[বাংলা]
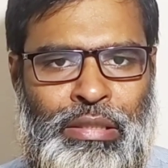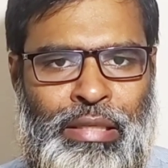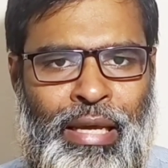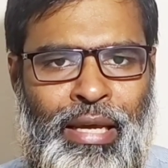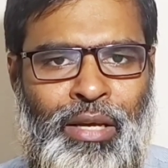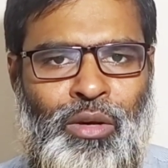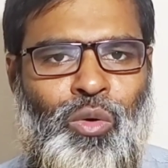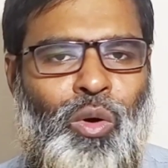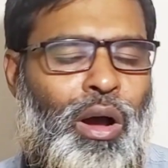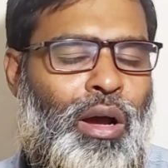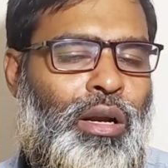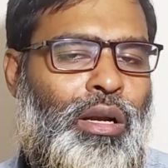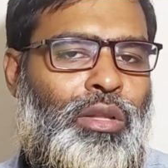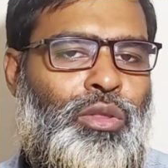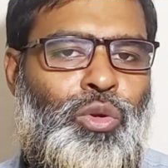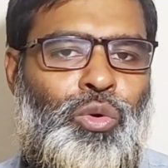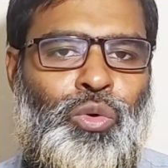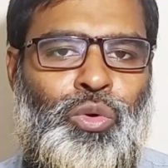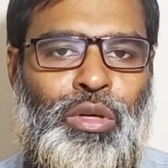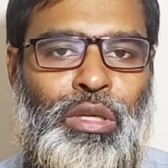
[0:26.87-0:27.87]
ডেঙ্গু
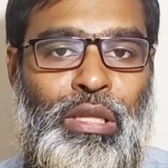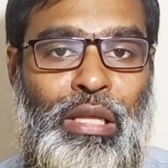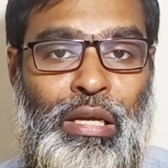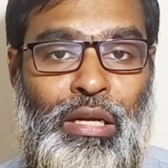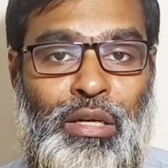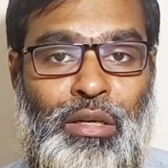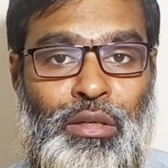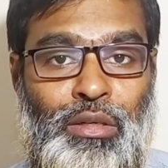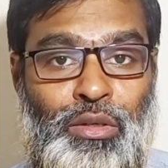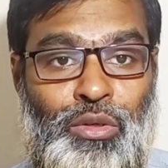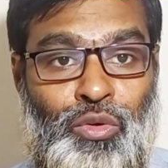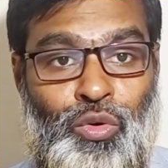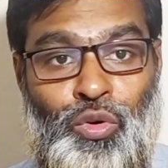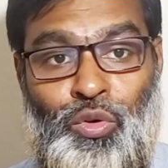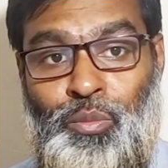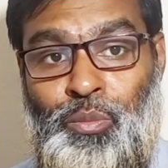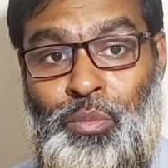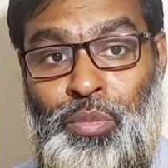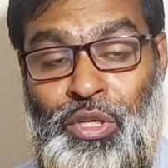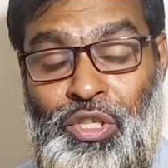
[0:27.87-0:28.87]
আক্রান্ত রোগীদের
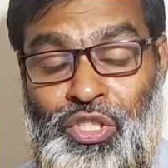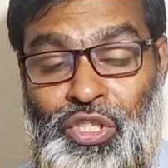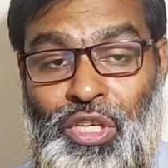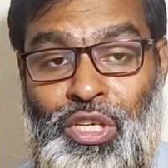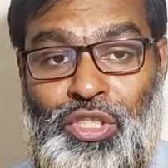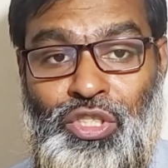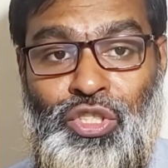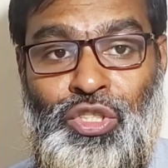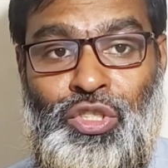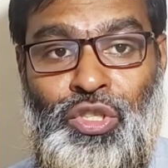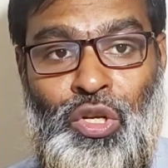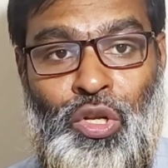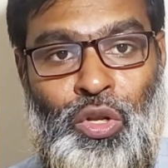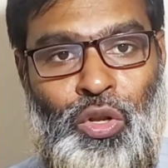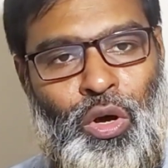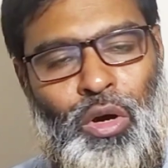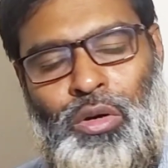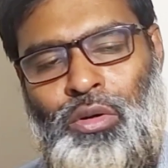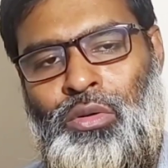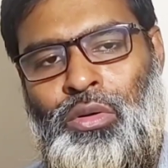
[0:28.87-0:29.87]
কোনো বিশেষ
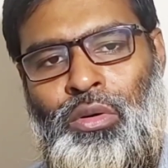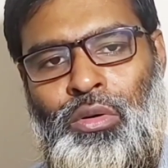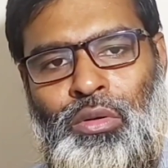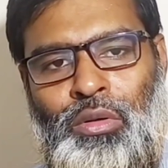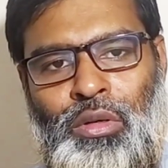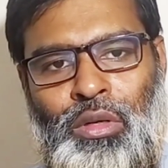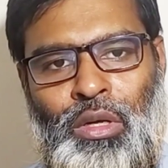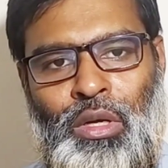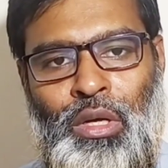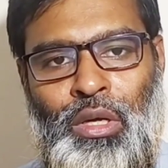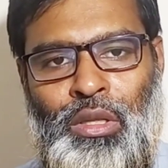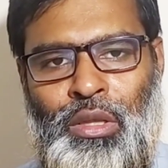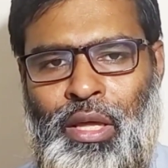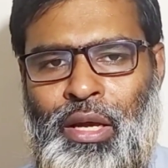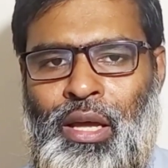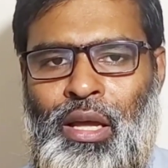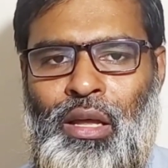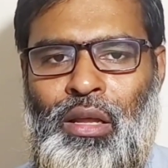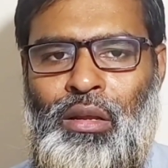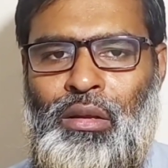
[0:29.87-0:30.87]
লক্ষণ
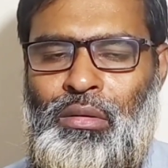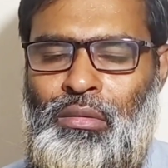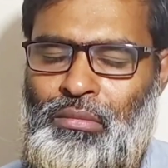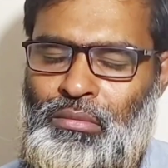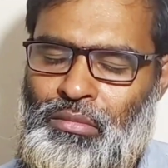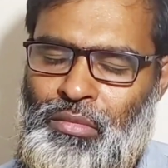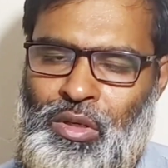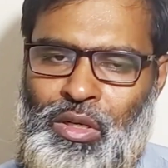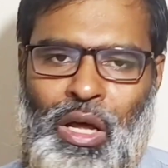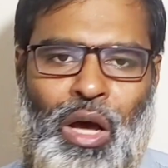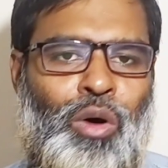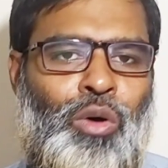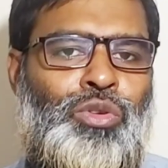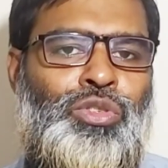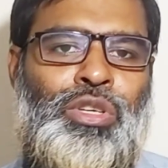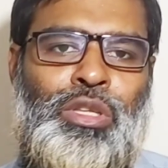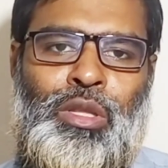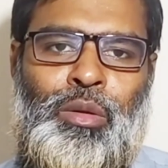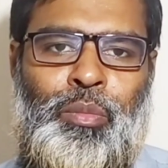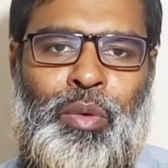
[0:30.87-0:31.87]
দেখা নাও
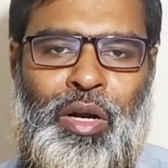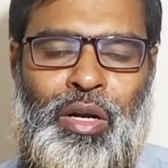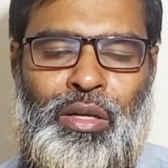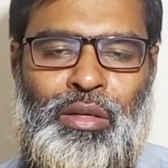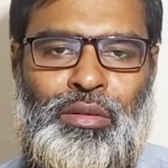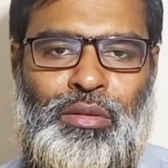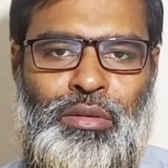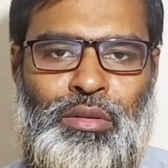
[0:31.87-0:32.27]
যেতে পারে